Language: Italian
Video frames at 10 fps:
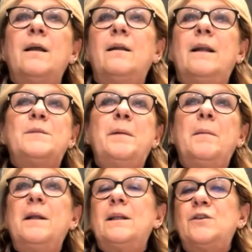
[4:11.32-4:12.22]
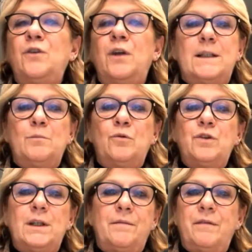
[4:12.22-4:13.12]
La sperimentazione che siamo
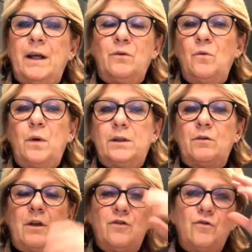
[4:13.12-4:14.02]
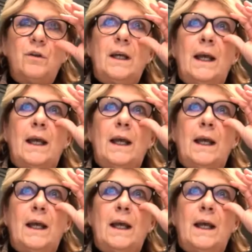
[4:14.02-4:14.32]
riusciti a fare con quattro regioni